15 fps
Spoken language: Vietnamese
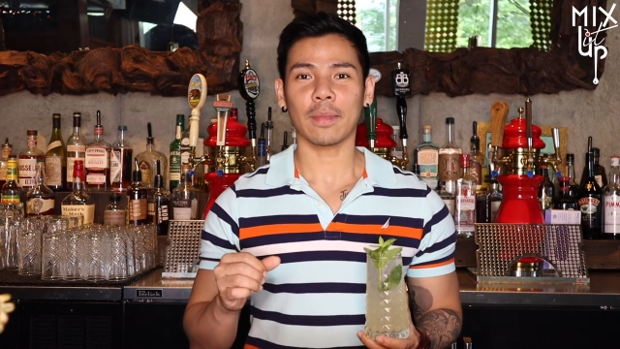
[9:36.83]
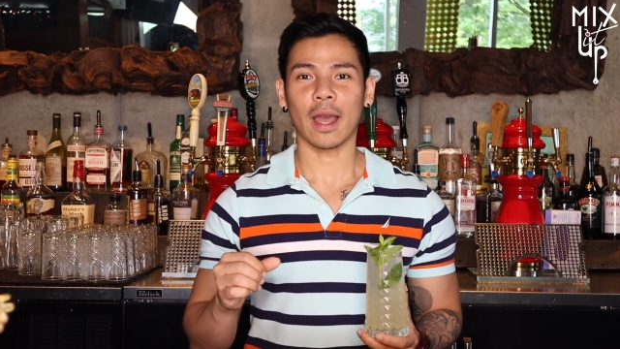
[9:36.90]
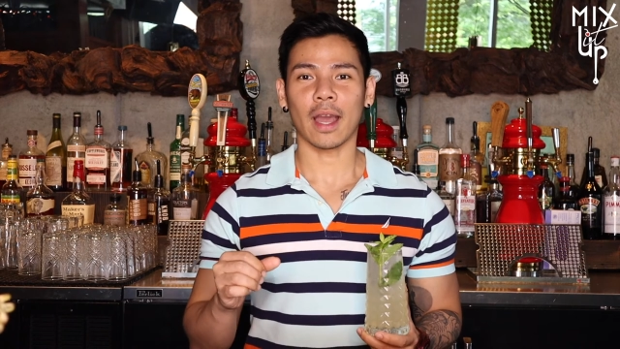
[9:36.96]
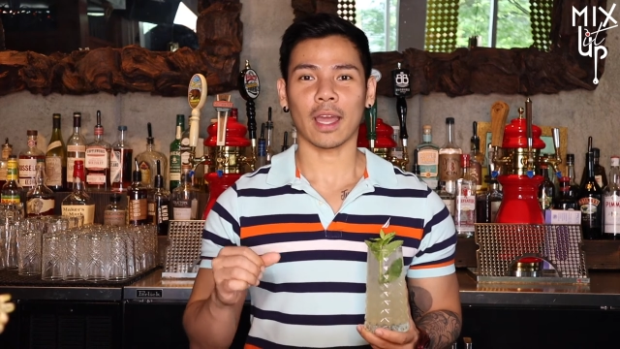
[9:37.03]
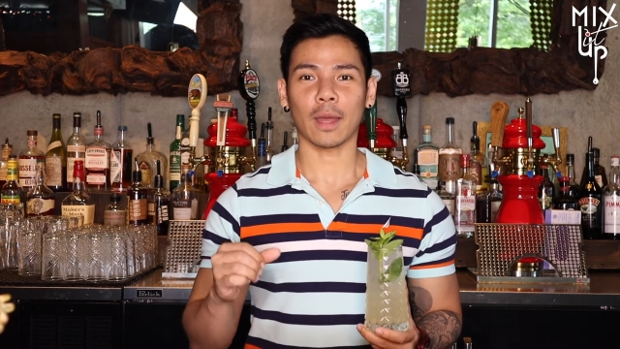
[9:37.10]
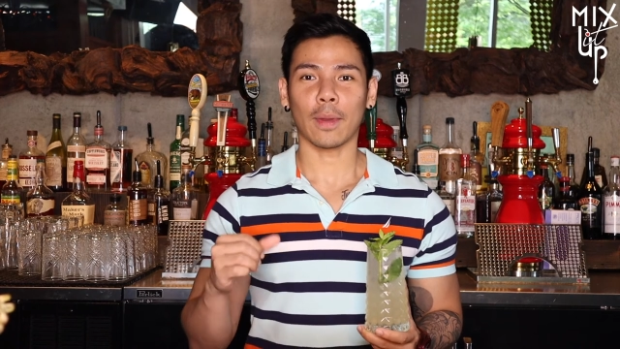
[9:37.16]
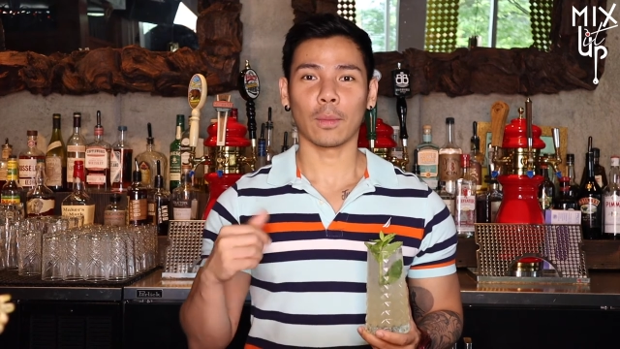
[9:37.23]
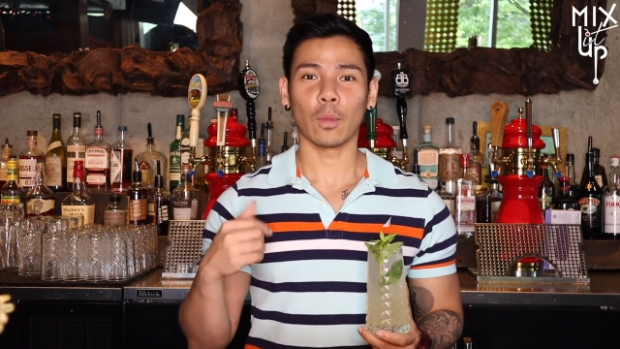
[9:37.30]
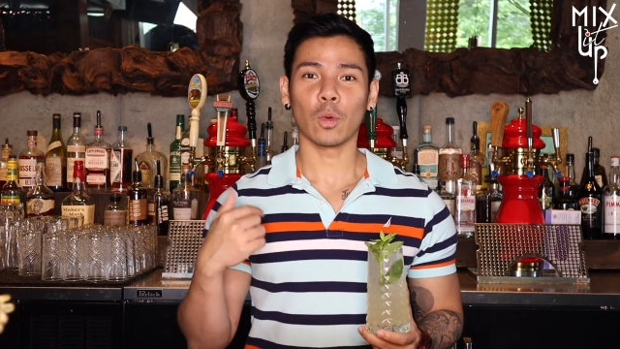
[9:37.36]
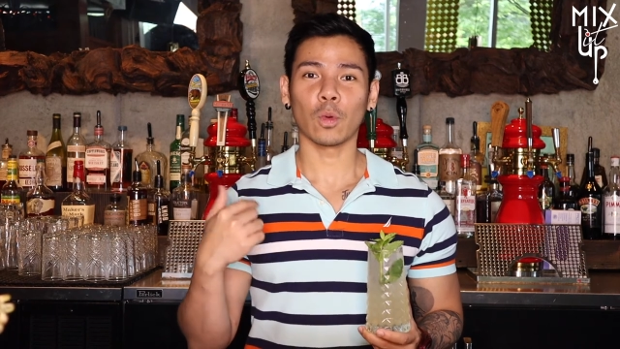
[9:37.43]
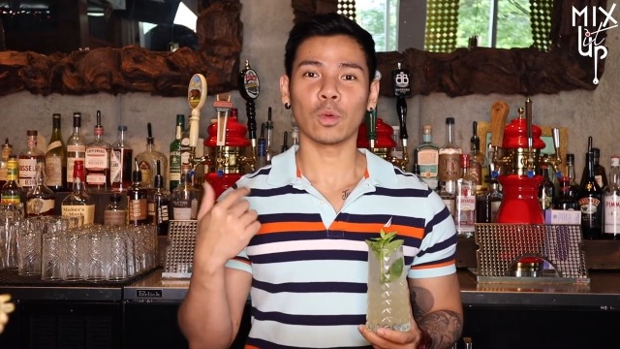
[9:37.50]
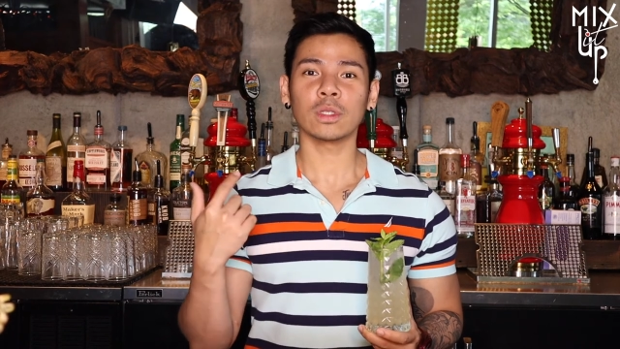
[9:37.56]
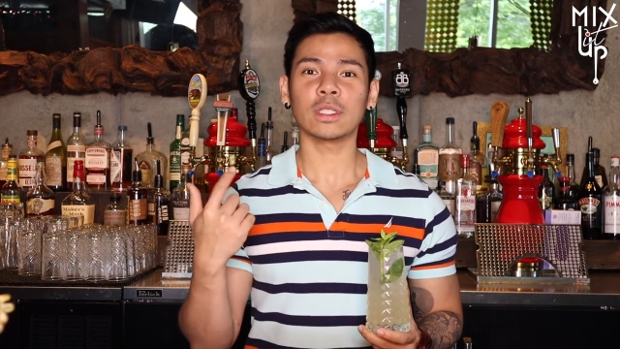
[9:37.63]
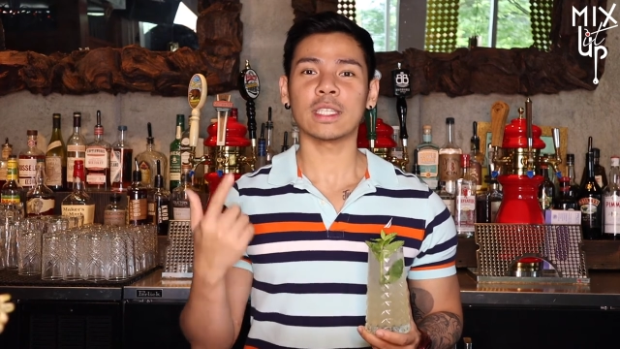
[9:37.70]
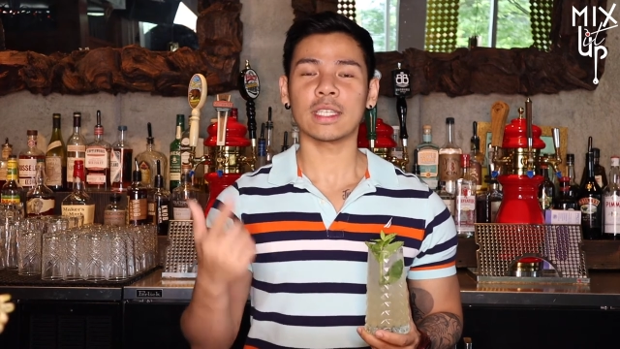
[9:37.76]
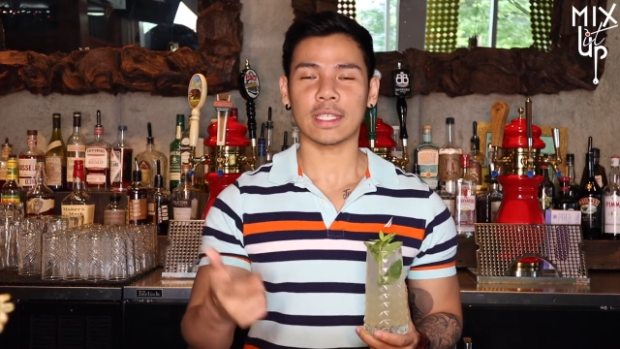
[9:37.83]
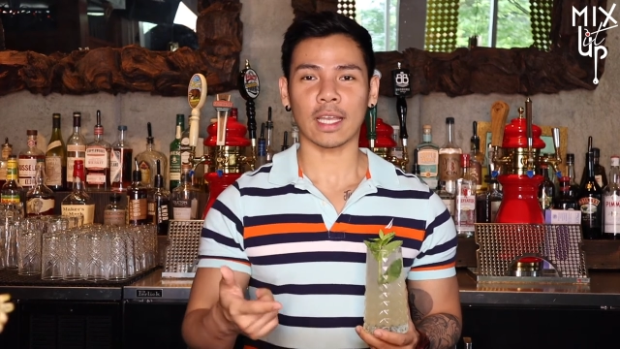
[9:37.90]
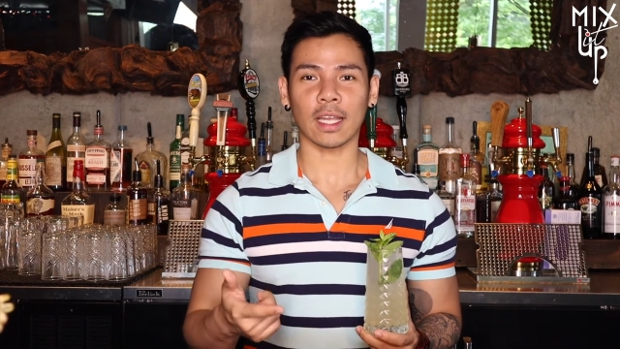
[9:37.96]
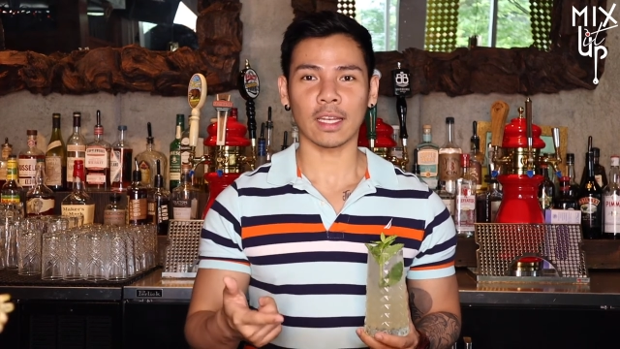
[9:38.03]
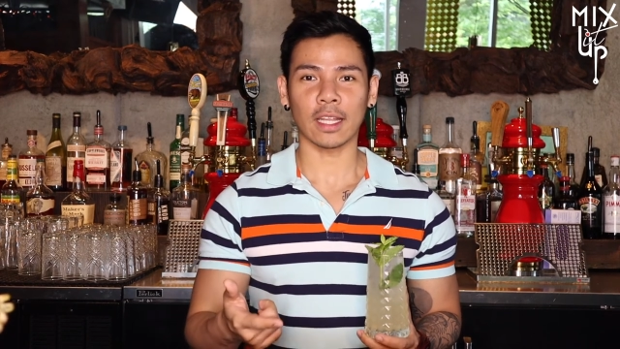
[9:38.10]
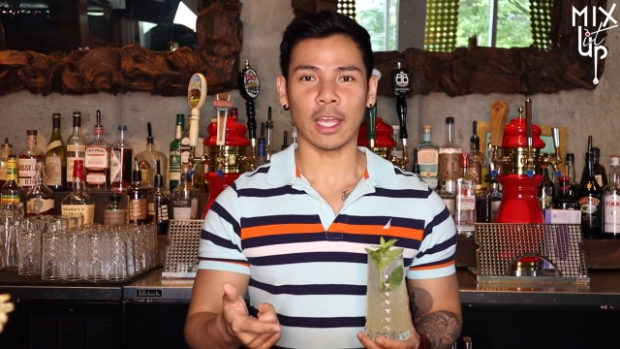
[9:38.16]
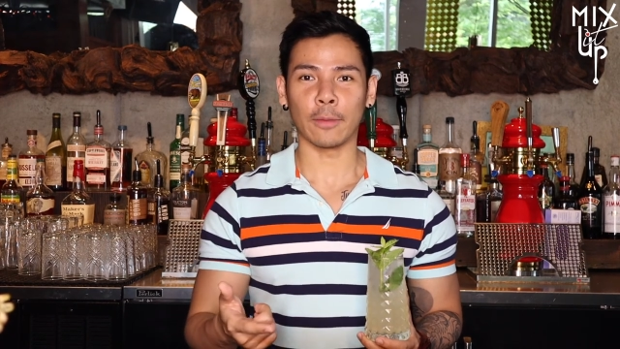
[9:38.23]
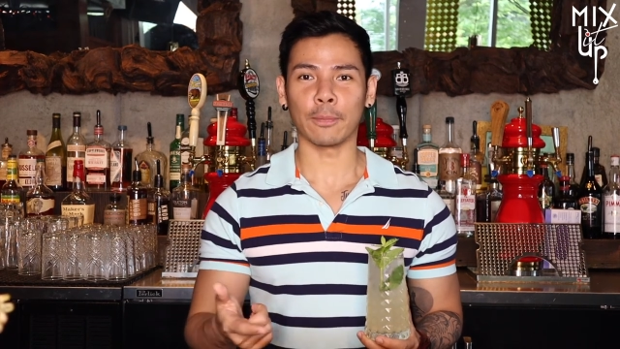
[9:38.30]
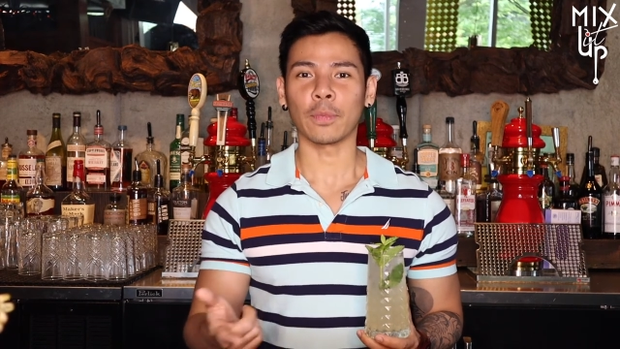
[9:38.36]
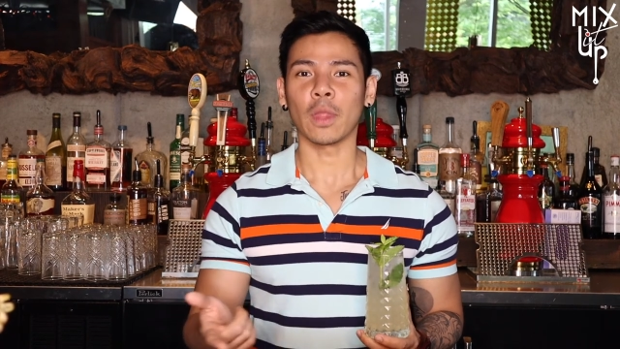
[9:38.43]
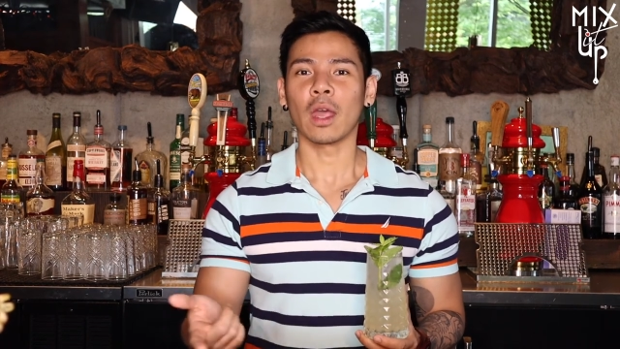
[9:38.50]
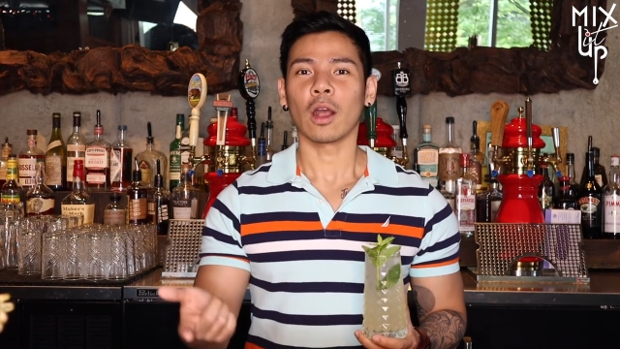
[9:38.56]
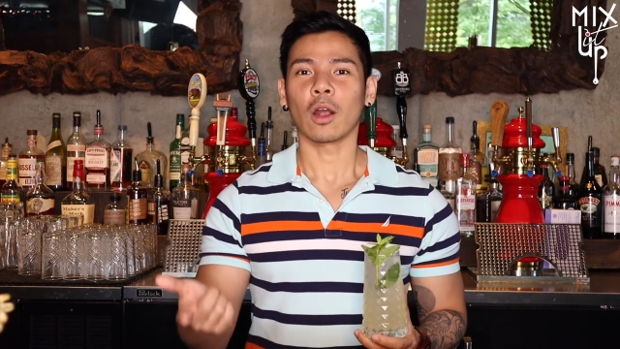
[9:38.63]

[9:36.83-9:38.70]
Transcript: mà các bạn muốn chia sẻ kinh nghiệm